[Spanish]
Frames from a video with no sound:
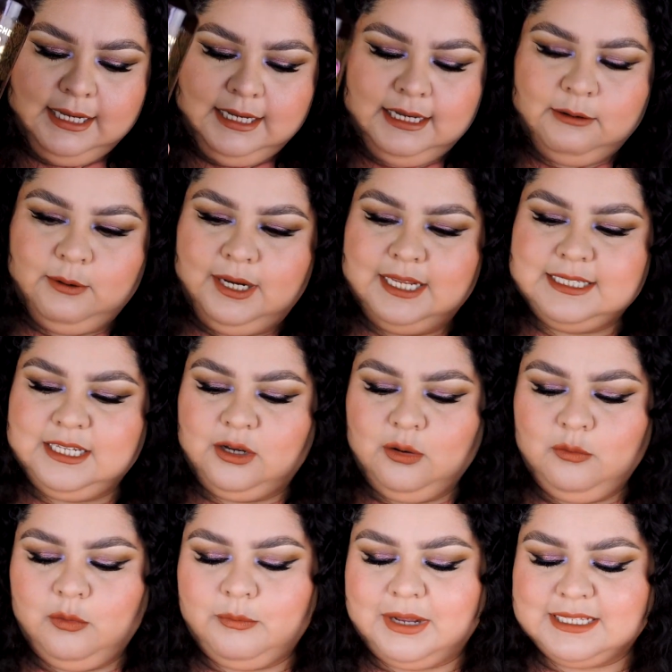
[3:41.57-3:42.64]
y huele así
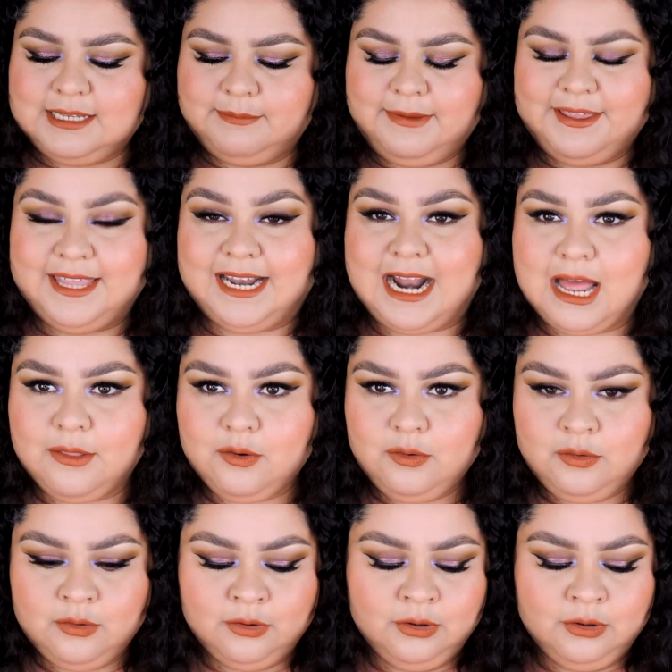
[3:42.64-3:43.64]
como más amaderado